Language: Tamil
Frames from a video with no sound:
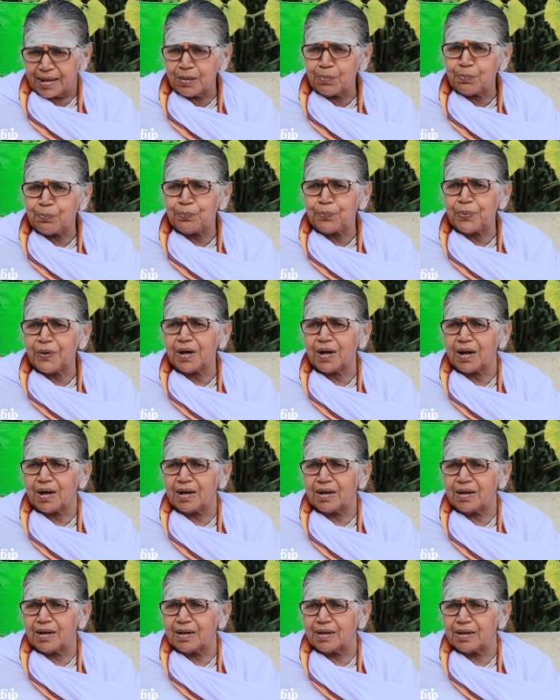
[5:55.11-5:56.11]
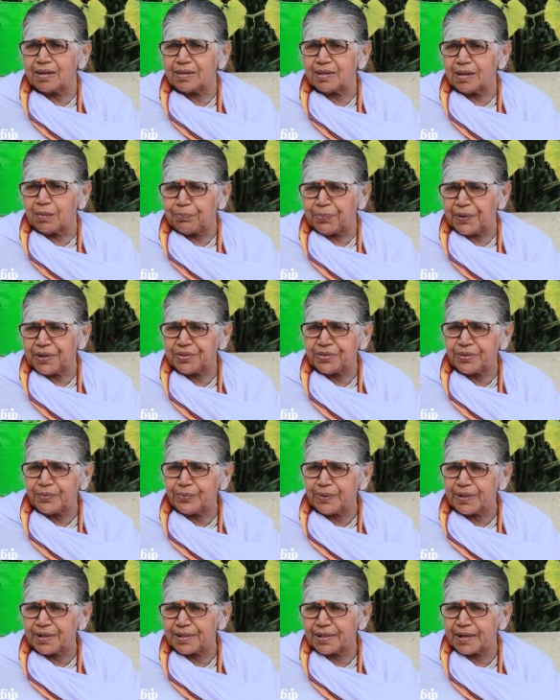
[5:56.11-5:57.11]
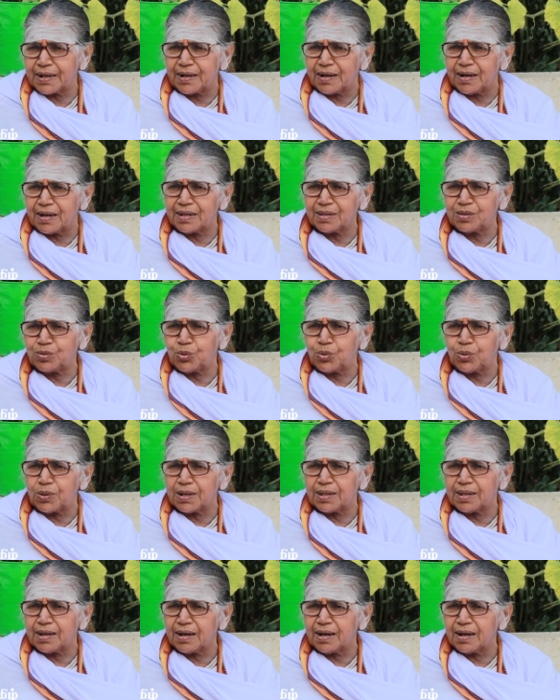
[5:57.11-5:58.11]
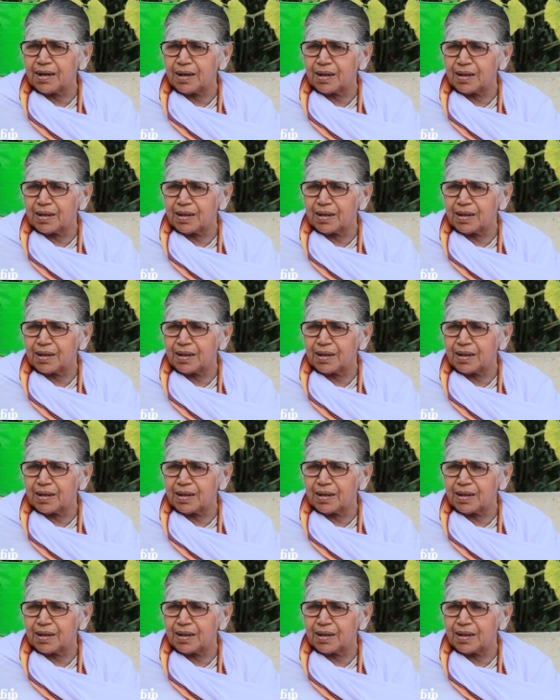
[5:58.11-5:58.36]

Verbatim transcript: இப்போ இந்த பத்து வருஷ காலத்துக்குள்ளே தான்